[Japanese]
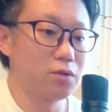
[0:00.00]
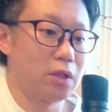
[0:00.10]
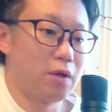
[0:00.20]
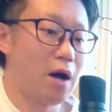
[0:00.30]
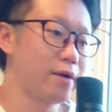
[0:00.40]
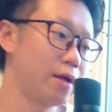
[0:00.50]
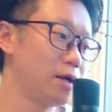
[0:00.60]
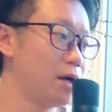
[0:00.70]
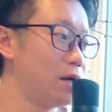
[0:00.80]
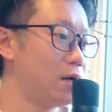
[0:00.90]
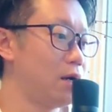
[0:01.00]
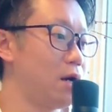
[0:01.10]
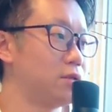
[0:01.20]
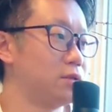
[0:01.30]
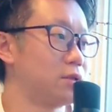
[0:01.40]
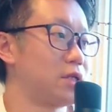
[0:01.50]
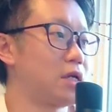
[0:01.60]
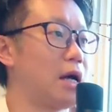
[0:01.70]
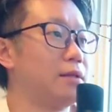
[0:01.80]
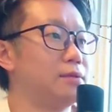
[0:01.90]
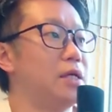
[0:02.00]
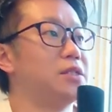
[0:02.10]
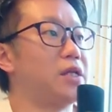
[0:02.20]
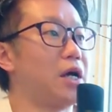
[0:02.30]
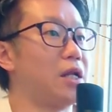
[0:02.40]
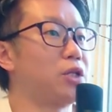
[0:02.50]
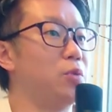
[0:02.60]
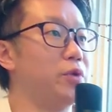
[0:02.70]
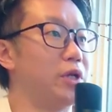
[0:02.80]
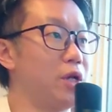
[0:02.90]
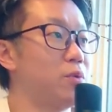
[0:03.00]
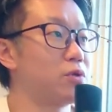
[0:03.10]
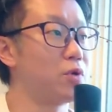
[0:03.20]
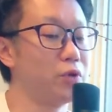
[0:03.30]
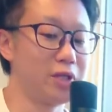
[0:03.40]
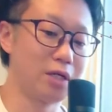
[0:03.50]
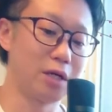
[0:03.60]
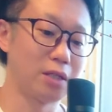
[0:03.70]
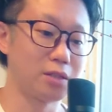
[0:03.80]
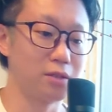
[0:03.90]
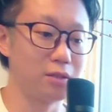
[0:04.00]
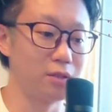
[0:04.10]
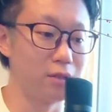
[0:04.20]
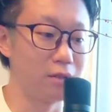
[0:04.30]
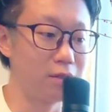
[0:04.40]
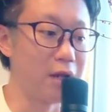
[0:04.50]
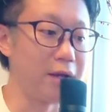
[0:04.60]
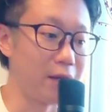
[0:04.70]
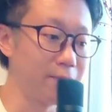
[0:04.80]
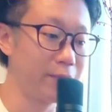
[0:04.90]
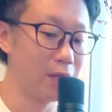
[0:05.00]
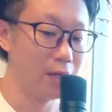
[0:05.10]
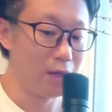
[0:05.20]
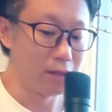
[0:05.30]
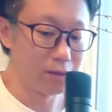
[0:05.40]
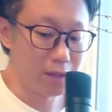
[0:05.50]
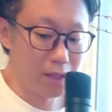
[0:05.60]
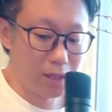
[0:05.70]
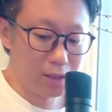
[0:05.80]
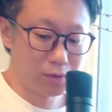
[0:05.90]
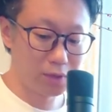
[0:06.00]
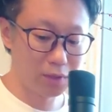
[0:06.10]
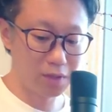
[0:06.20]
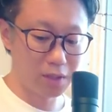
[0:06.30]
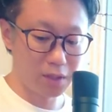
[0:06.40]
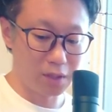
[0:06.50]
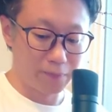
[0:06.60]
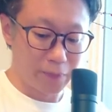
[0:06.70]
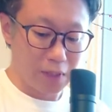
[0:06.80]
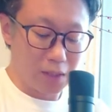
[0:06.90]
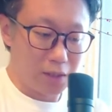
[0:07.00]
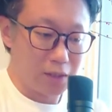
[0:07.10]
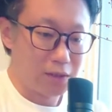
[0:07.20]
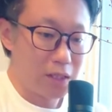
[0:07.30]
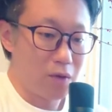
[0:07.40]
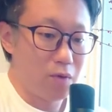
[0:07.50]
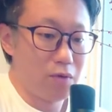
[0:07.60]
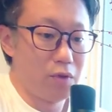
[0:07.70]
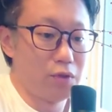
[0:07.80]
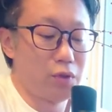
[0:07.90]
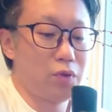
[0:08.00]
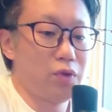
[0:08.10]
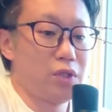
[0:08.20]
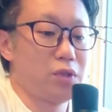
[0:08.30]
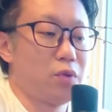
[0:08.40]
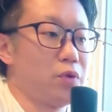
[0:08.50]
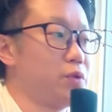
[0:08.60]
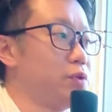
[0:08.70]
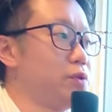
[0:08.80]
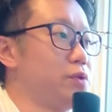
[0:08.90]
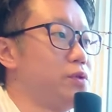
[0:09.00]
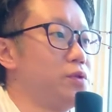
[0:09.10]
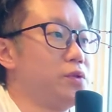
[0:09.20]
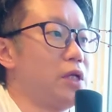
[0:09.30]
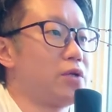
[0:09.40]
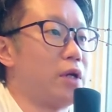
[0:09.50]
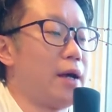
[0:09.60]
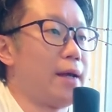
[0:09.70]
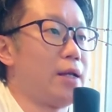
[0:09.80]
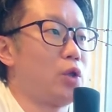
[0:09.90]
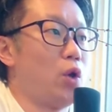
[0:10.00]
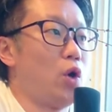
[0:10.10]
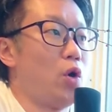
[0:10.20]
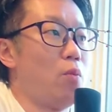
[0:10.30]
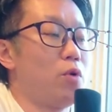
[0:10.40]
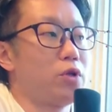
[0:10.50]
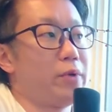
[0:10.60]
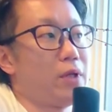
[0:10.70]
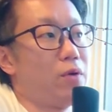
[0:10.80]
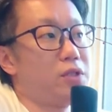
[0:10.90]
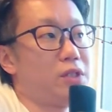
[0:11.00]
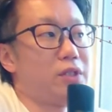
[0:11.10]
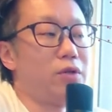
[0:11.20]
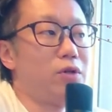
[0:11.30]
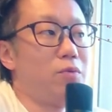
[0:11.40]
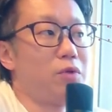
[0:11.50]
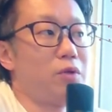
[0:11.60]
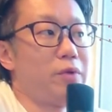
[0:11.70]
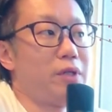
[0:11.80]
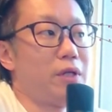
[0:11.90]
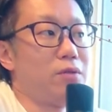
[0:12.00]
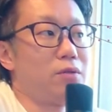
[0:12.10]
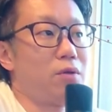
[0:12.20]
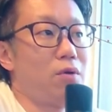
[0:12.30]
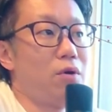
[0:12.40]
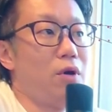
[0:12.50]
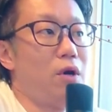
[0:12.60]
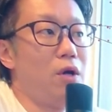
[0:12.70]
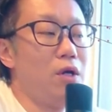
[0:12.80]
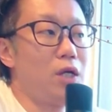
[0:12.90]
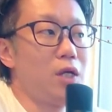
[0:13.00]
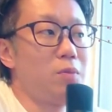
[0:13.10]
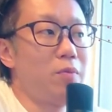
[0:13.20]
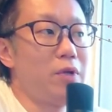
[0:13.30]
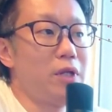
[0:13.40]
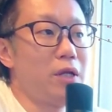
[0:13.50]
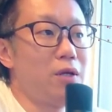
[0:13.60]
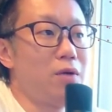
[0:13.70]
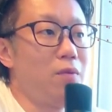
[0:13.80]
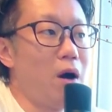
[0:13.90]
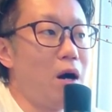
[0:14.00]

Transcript: ちょっとあの発見がある期間なんじゃないかなと思うんだよね僕この2ヶ月ぐらいね。で、そういった時に、じゃあこの外にそういう、なんていうかな、えっ、ー、と、求めてほしいっていうのを求めていると、今まで